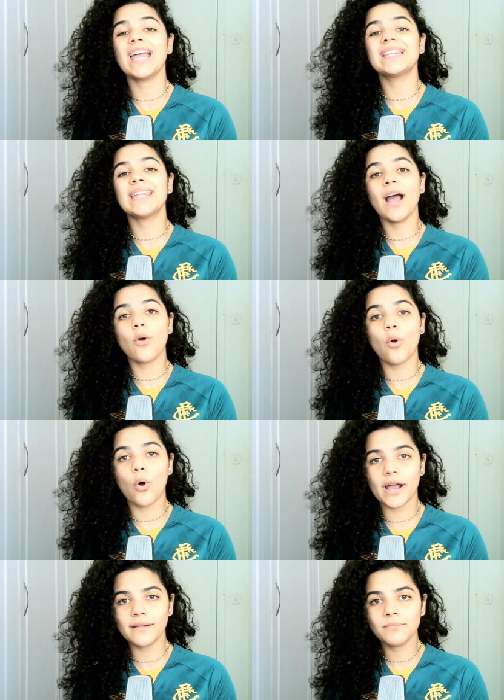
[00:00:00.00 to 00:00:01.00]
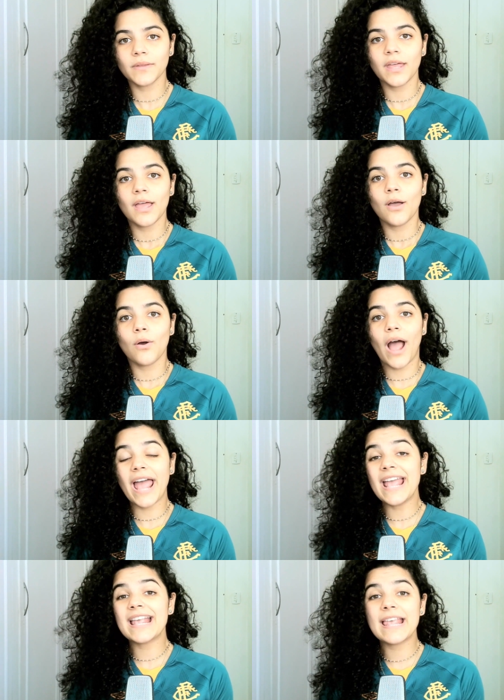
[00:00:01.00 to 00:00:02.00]
E até agora,
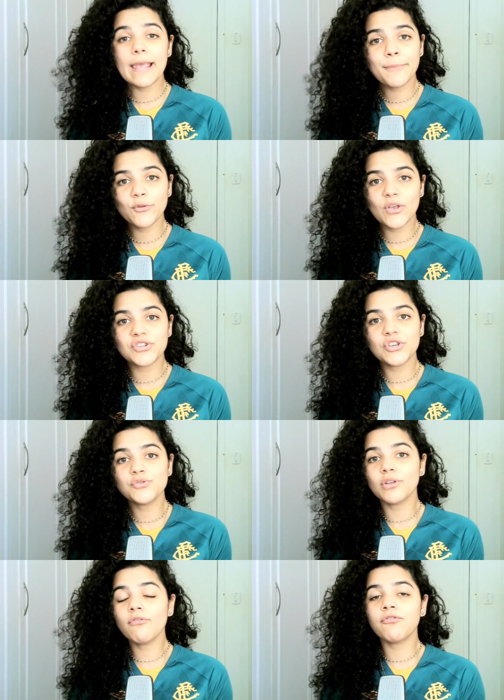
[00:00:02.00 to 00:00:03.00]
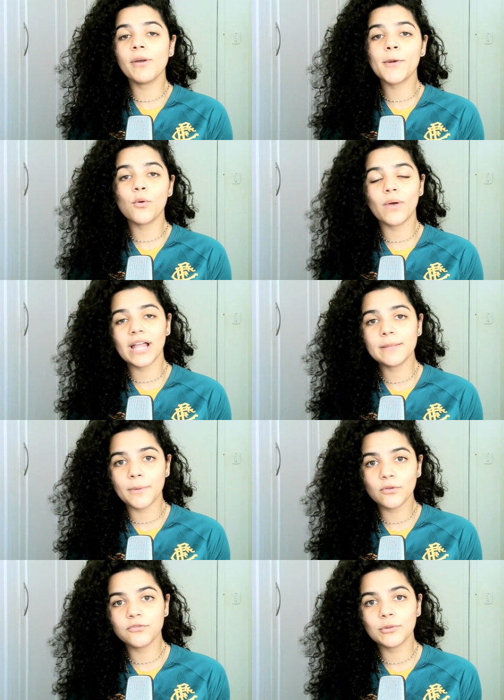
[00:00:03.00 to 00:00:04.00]
a equipe do Egídio não foi procurada
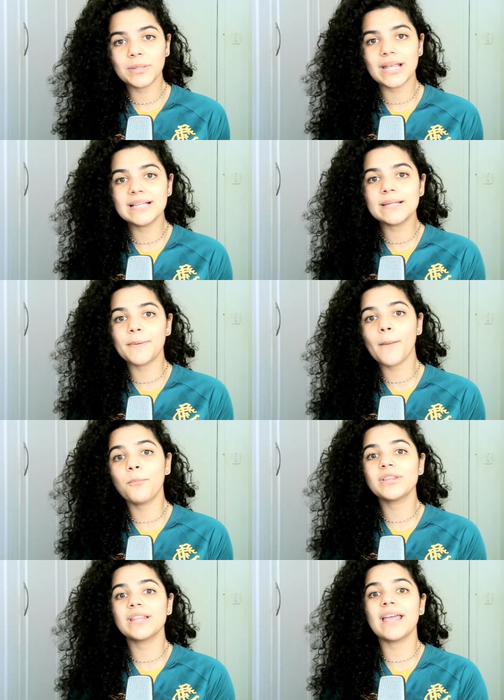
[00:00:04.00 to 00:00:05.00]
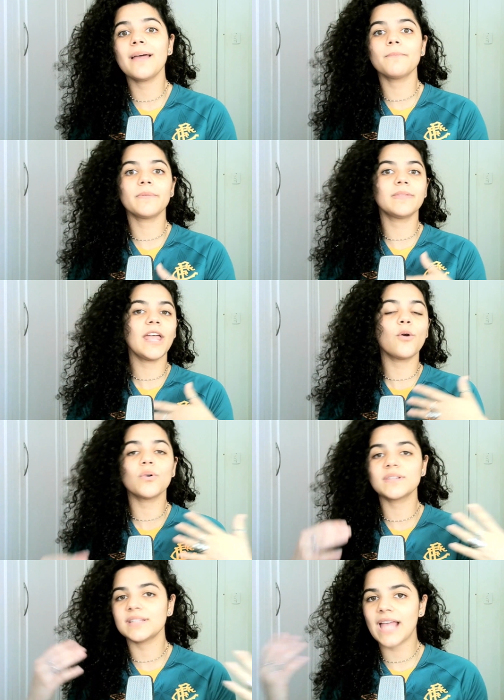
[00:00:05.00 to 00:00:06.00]
pelo Fluminense para poder
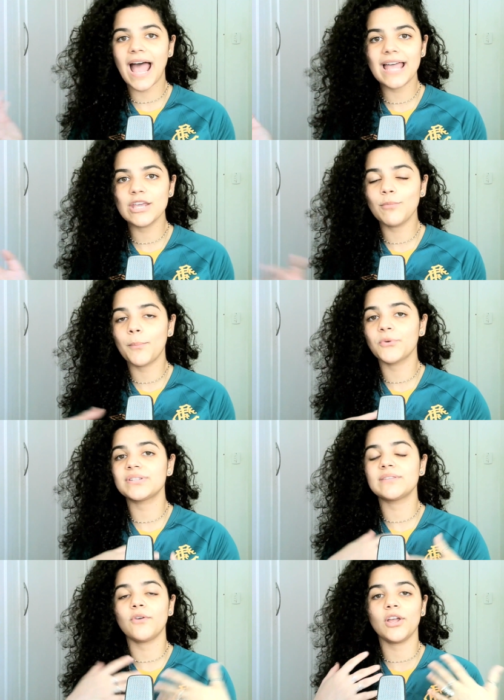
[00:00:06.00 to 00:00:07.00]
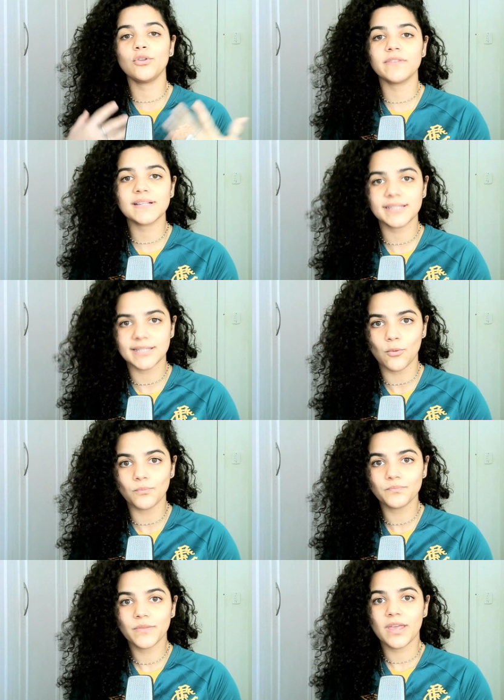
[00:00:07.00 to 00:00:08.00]
negociar aí uma possível renovação.